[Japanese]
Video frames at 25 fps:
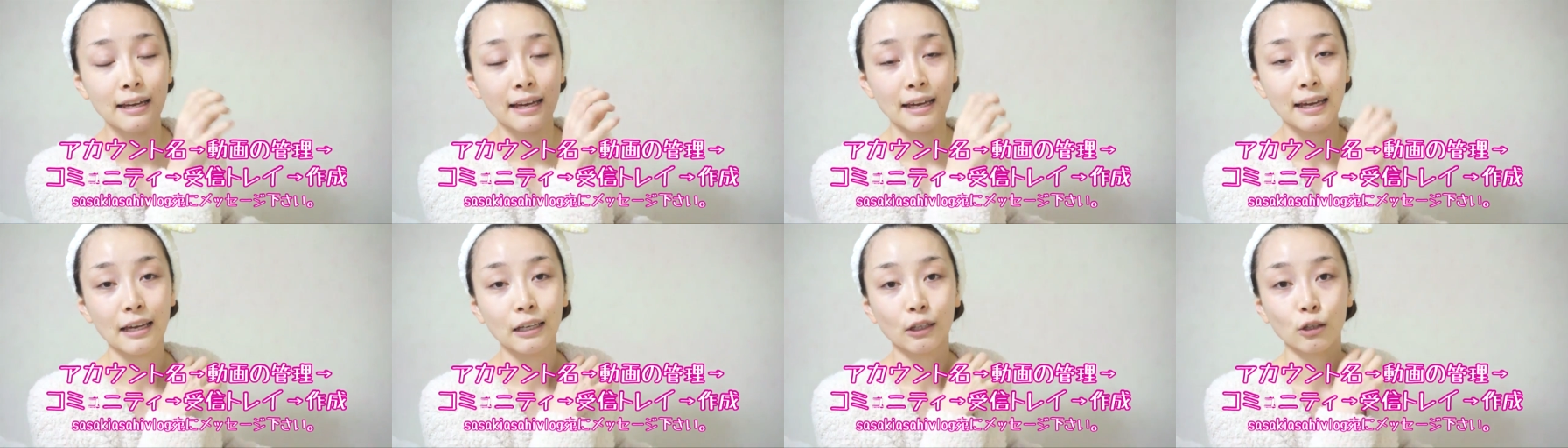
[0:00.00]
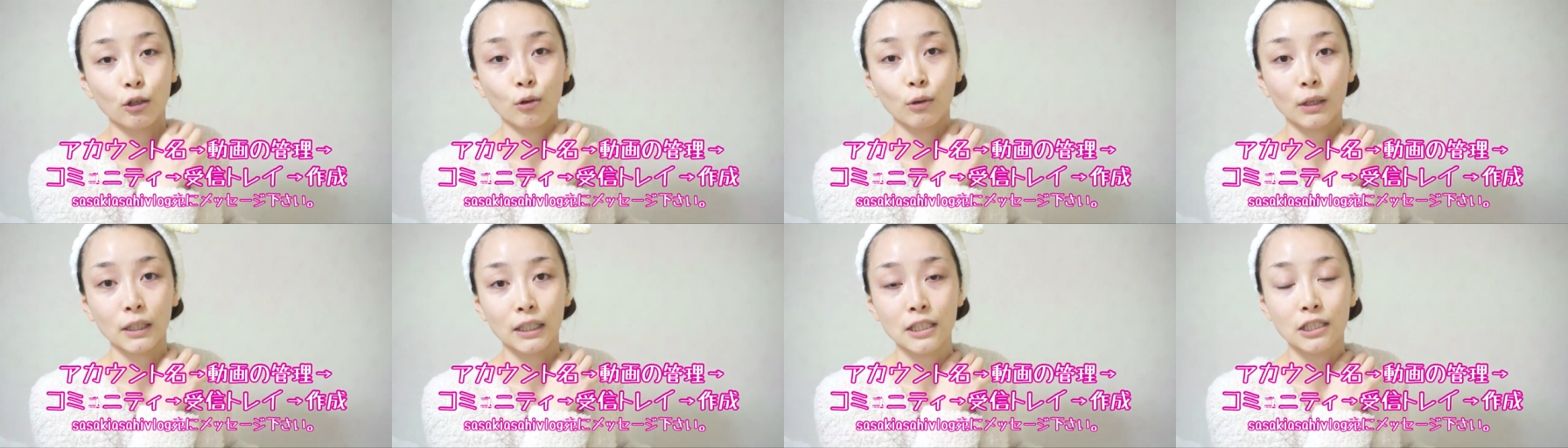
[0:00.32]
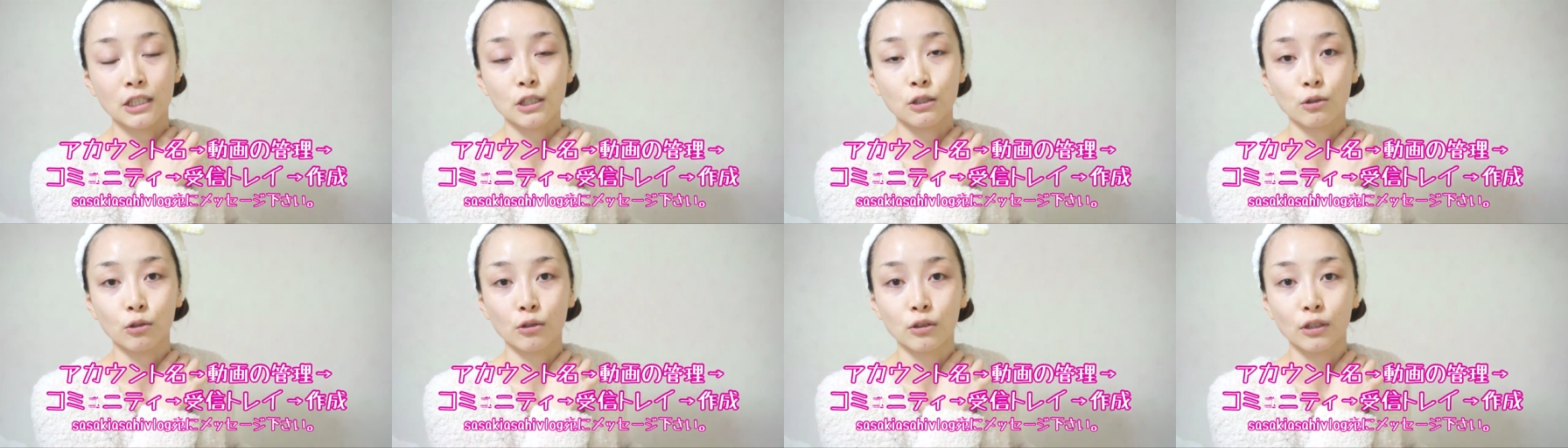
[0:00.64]
えーと、
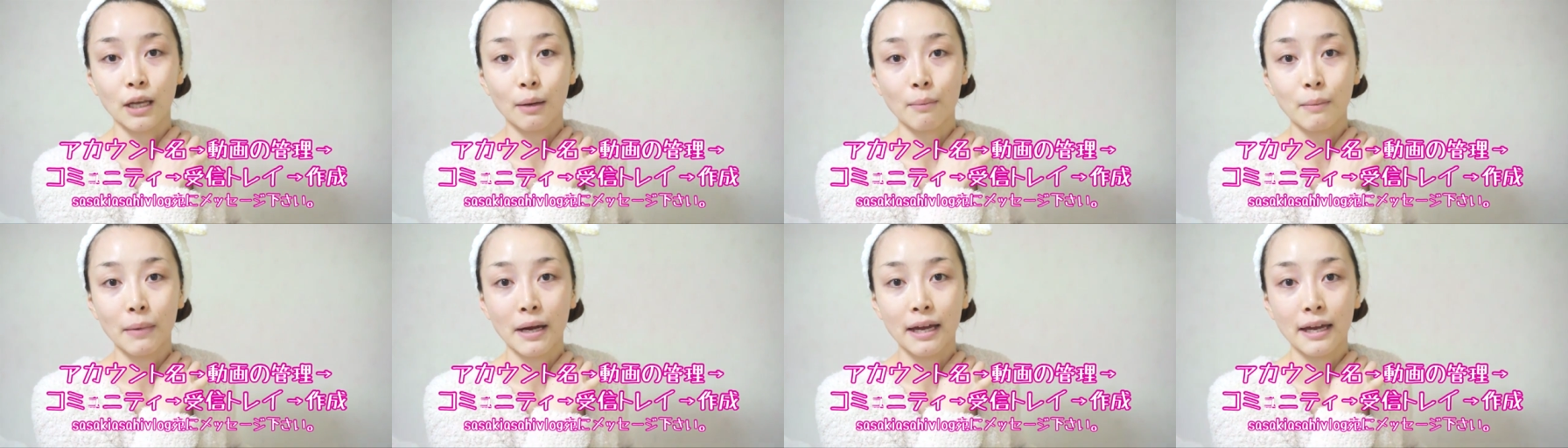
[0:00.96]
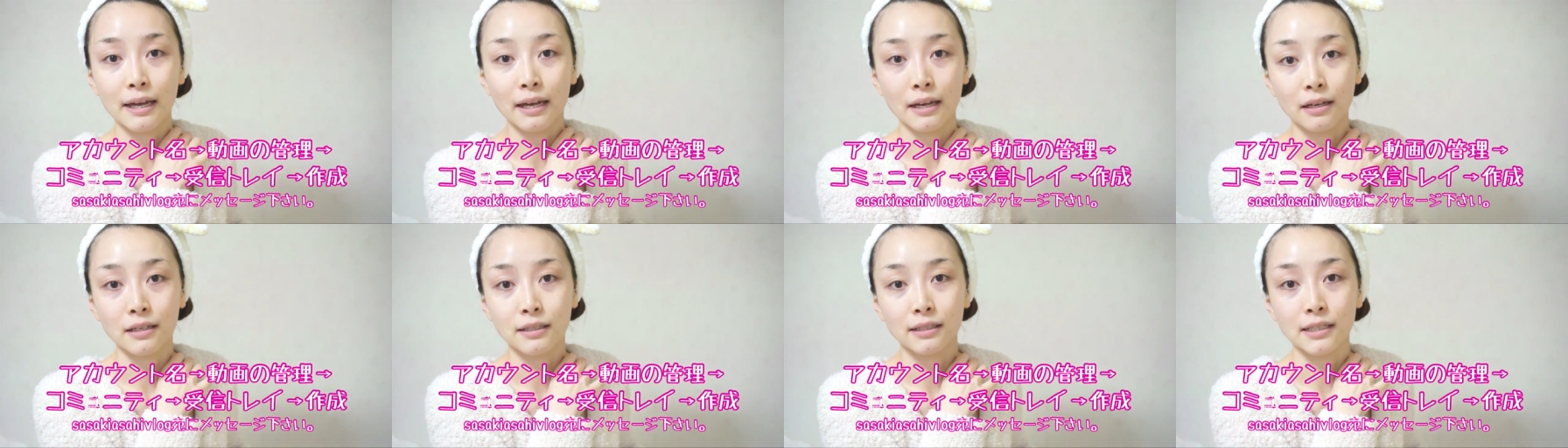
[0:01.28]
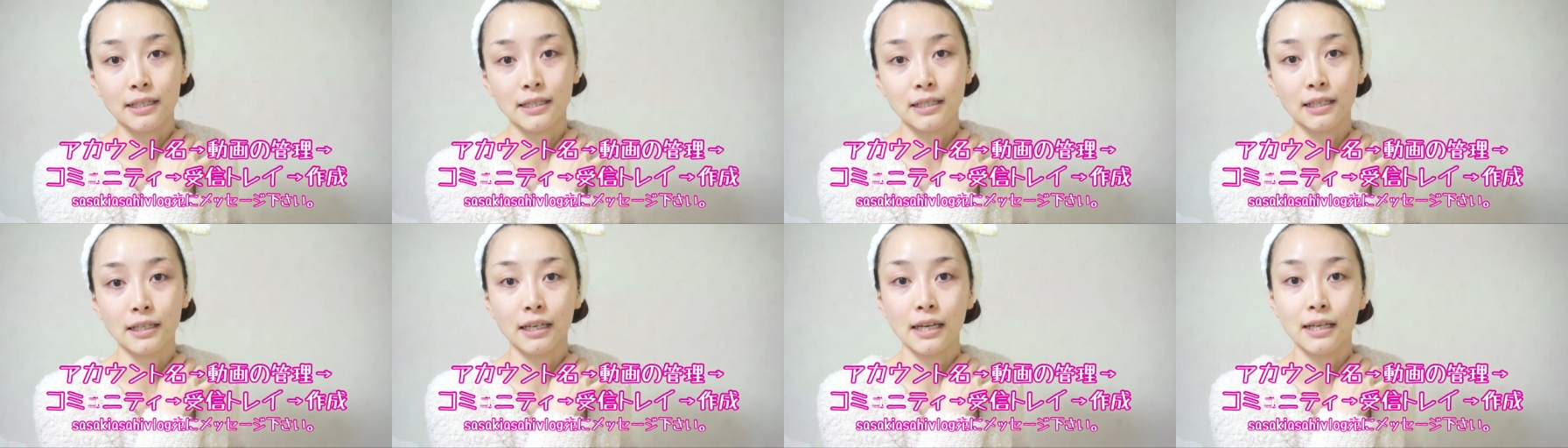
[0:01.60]
私の名前
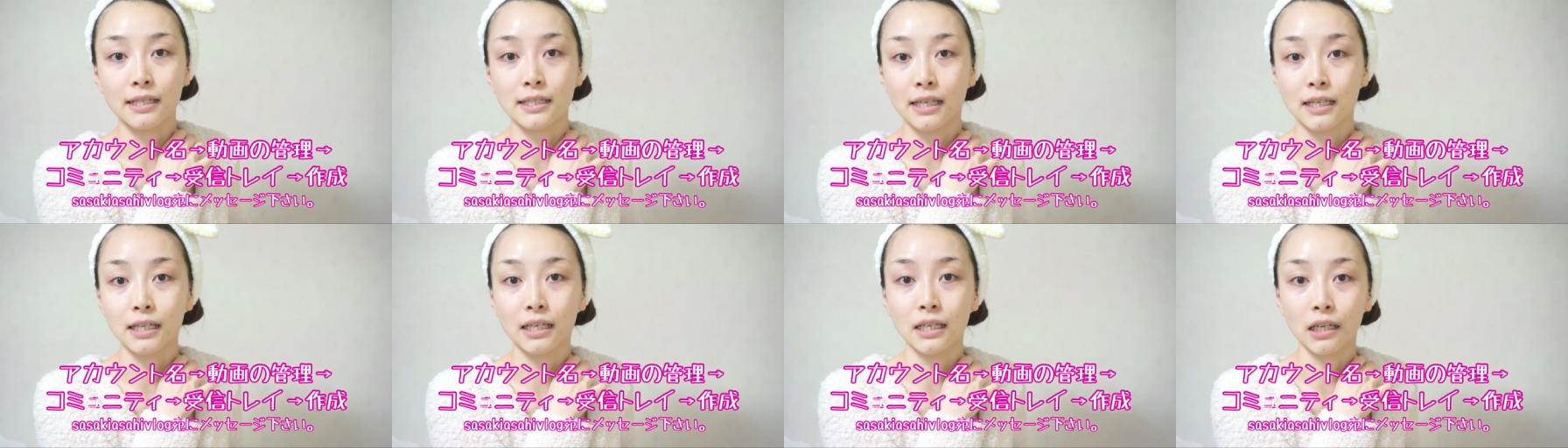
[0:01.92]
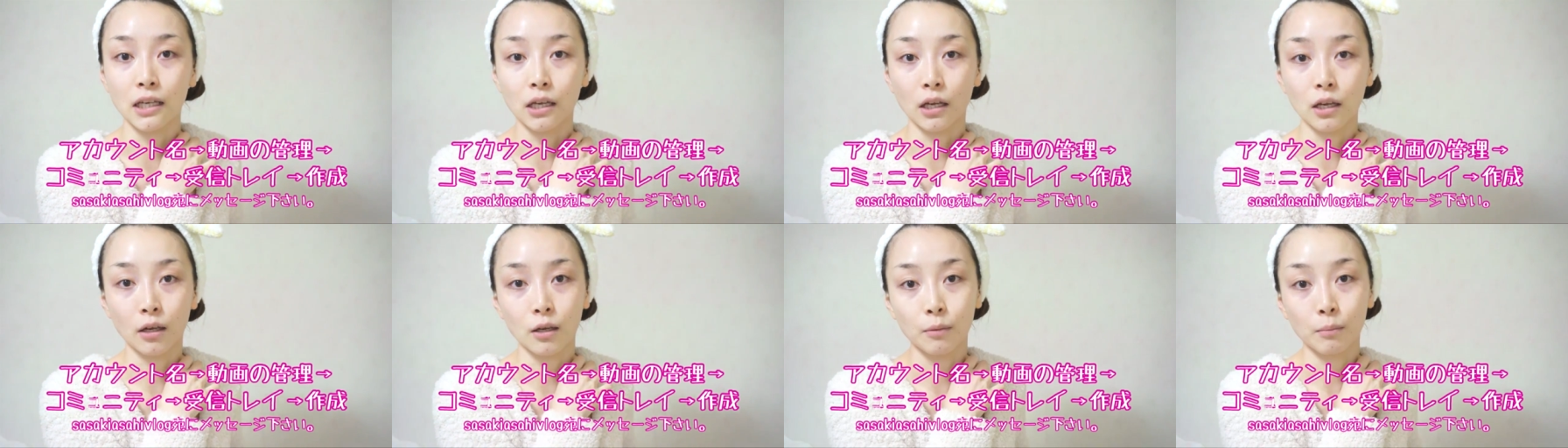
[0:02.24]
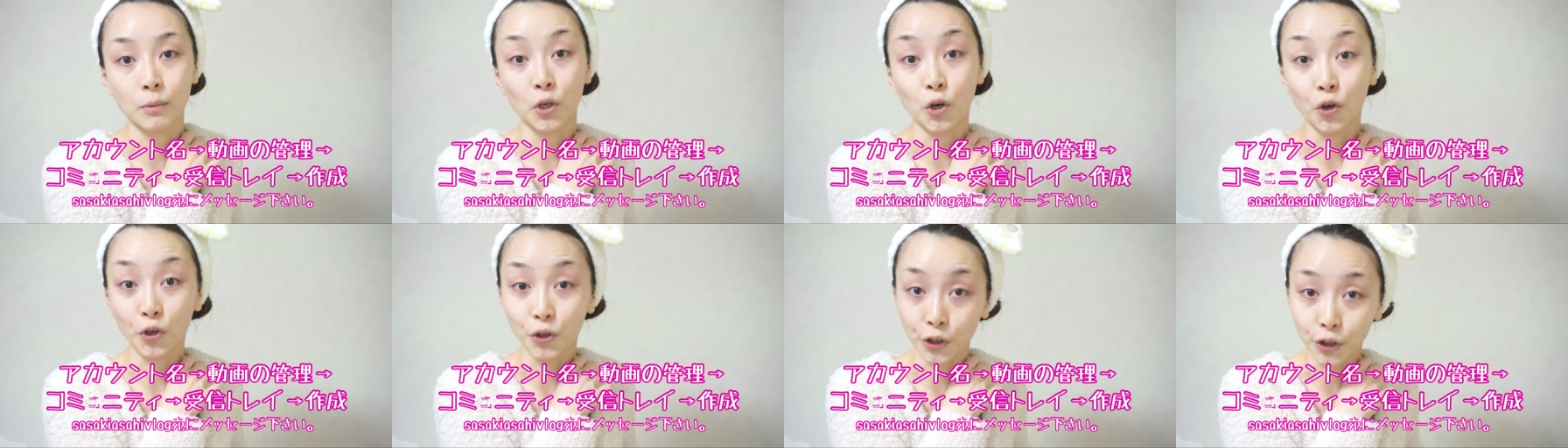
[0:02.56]
佐々木朝日
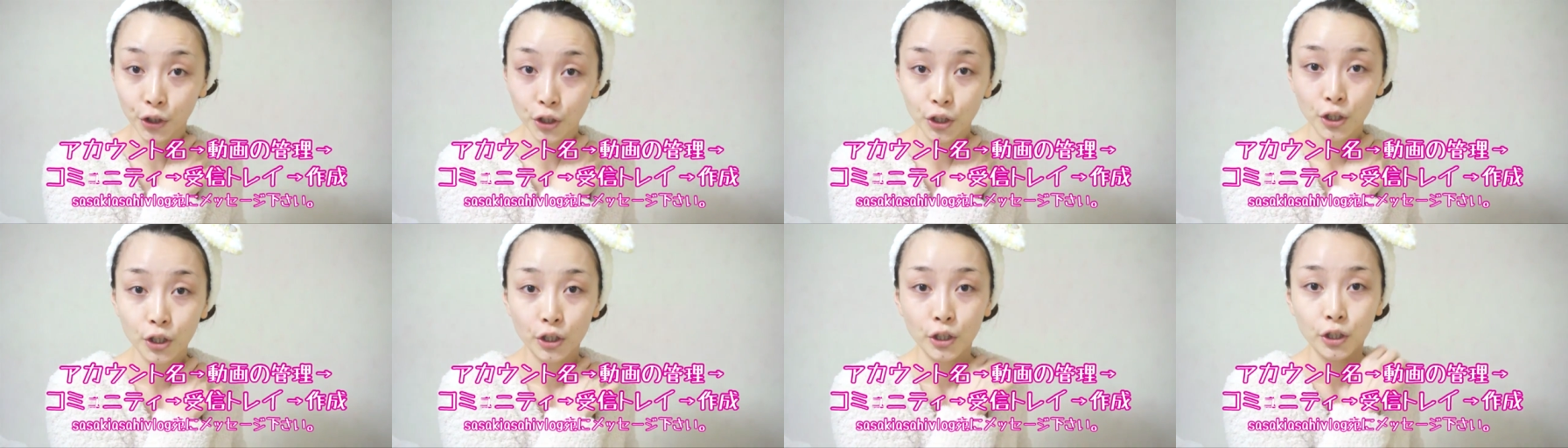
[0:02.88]
ビログ